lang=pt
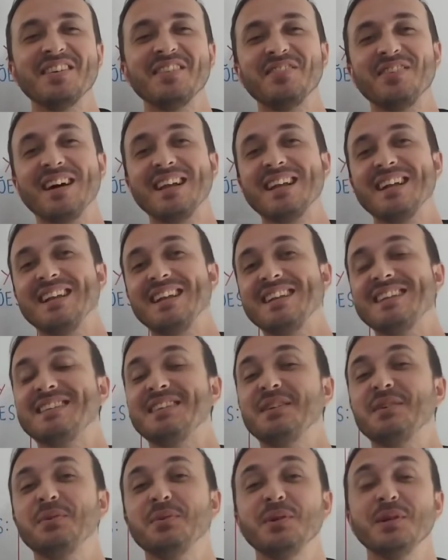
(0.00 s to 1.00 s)
Fala galera,
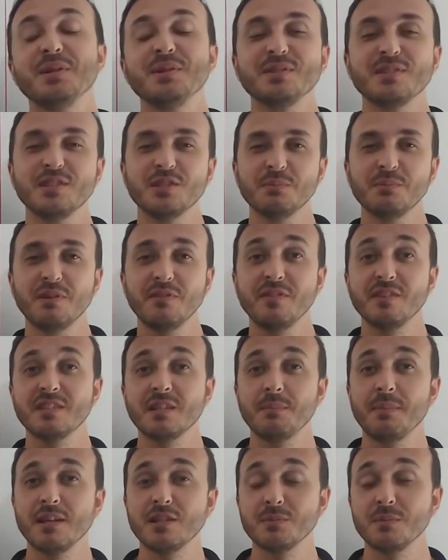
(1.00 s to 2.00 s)
tranquilo? Sejam bem-vindos
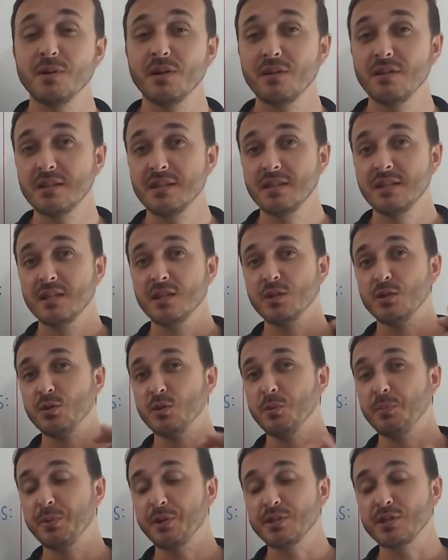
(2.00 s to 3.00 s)
a mais uma aula
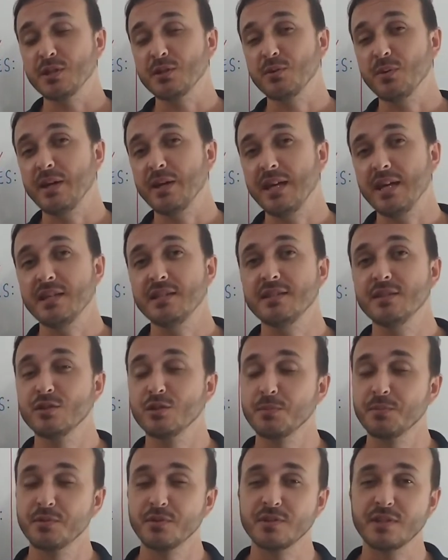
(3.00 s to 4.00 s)
do Projeto ERG. Eu
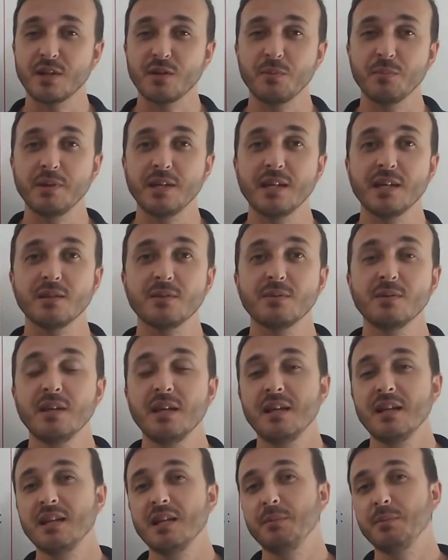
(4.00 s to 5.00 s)
sou o professor Thiago Berto.
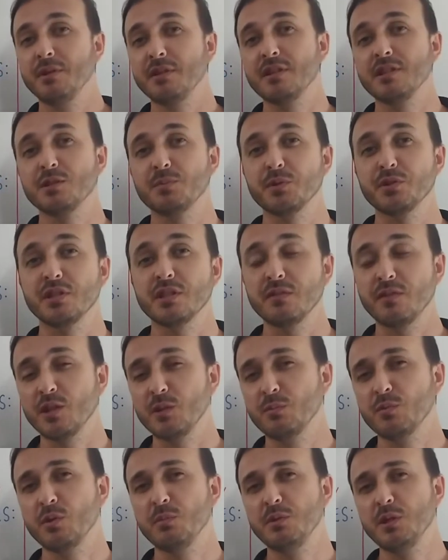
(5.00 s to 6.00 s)
Lembrando que esse projeto é
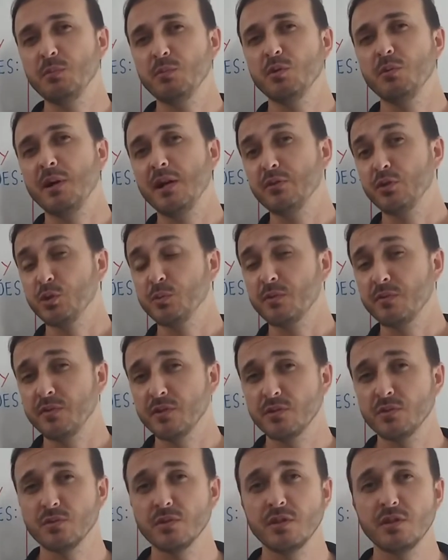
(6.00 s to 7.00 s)
feito por mim e por mais dois
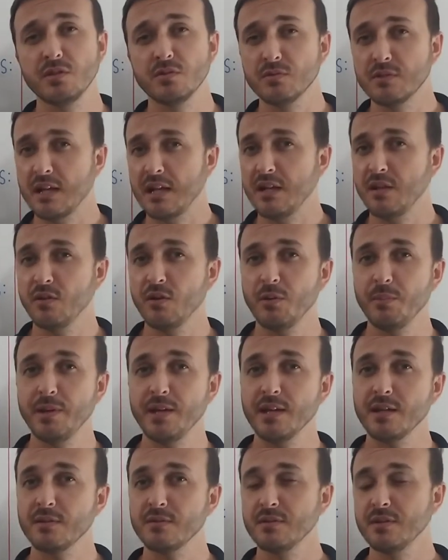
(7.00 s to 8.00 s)
professores, o Darley e o
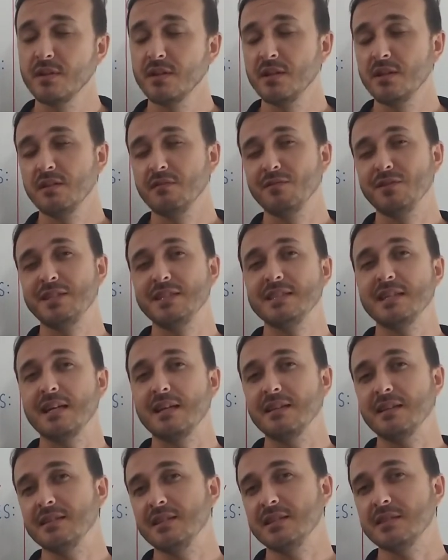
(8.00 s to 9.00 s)
Roberto. Vou deixar
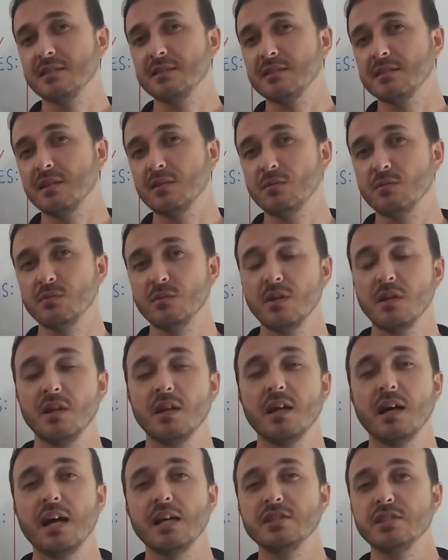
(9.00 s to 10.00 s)
aqui na descrição
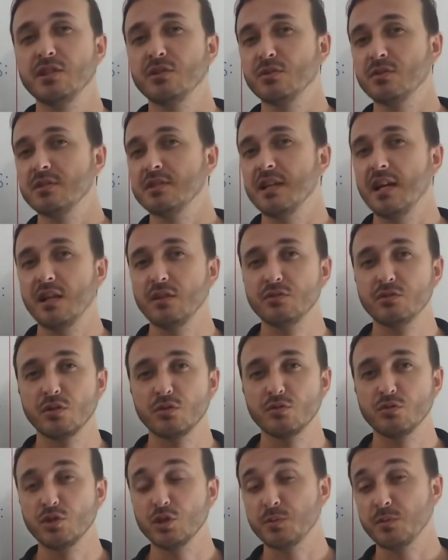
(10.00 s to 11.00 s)
as redes sociais dos
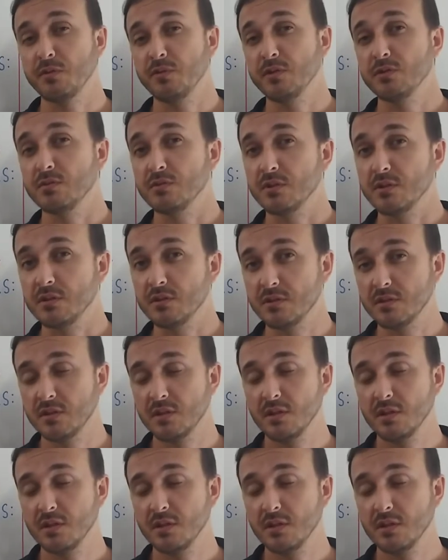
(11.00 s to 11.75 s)
outros dois professores.